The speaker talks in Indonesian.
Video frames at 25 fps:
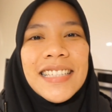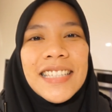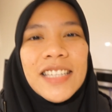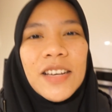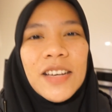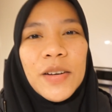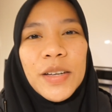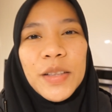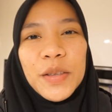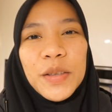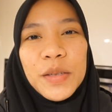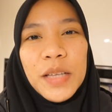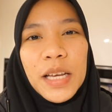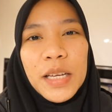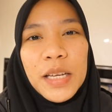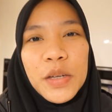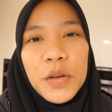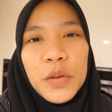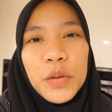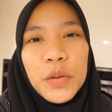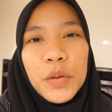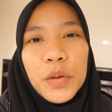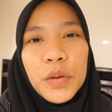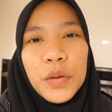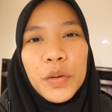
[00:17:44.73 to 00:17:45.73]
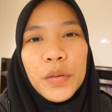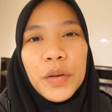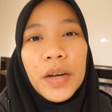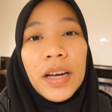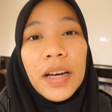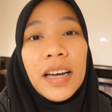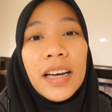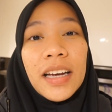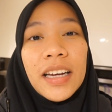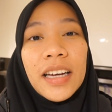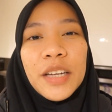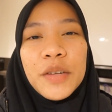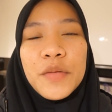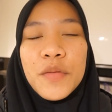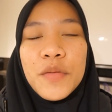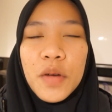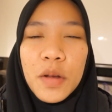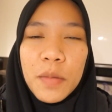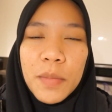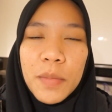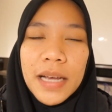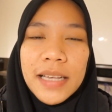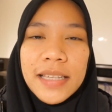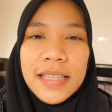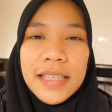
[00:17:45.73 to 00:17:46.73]
So, itu saja untuk uh,
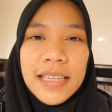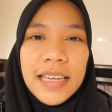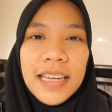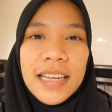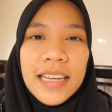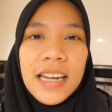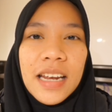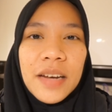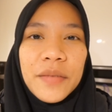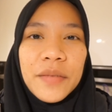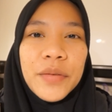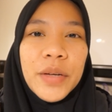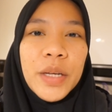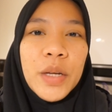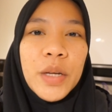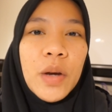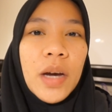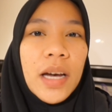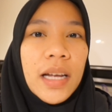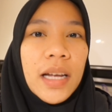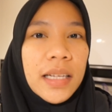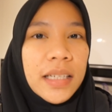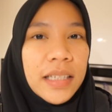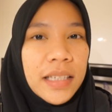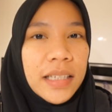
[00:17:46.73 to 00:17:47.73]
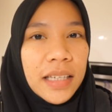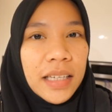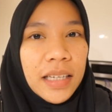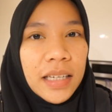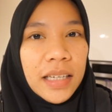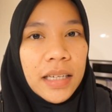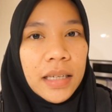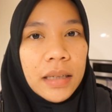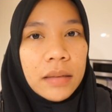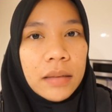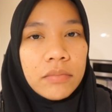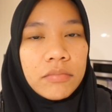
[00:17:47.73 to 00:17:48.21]
informasi dan video hari ini.